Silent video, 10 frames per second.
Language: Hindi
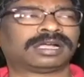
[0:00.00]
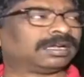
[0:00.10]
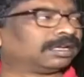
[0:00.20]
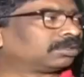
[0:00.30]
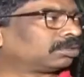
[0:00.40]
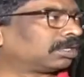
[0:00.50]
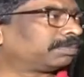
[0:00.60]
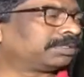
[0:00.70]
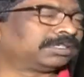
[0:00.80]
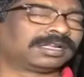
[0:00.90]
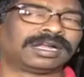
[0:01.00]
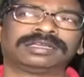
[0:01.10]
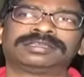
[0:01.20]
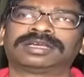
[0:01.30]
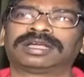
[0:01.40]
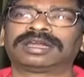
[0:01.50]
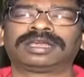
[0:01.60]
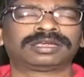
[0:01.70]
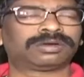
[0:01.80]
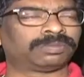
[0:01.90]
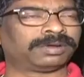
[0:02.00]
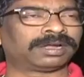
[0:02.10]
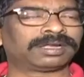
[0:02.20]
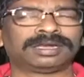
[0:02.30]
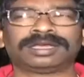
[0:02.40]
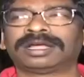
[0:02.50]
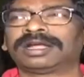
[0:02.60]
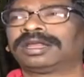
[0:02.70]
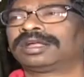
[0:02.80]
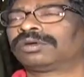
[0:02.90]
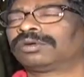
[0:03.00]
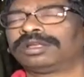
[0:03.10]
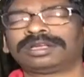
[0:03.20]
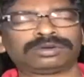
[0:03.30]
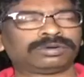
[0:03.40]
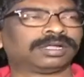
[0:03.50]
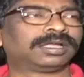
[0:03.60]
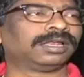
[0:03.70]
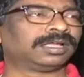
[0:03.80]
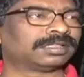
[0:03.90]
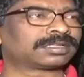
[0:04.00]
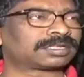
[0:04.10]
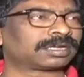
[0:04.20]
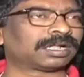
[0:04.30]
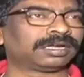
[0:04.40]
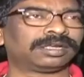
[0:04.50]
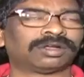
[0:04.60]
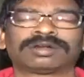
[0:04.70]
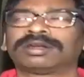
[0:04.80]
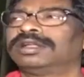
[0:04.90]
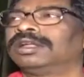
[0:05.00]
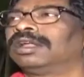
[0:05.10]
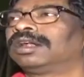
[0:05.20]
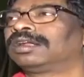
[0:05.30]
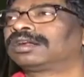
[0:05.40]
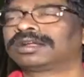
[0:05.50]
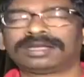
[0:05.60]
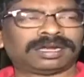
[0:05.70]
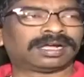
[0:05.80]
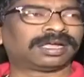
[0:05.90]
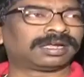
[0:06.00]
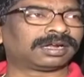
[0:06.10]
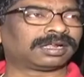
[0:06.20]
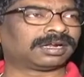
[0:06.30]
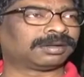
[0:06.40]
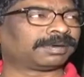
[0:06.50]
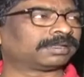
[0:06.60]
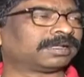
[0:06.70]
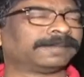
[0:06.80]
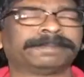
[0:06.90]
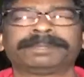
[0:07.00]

अन्य छोटे पिछड़े राज्य हर एक रुपया के लिए हर एक रोटी के टुकड़े के लिए केंद्र सरकार की ओर टकटके लगाए खड़ा रहना पड़ता है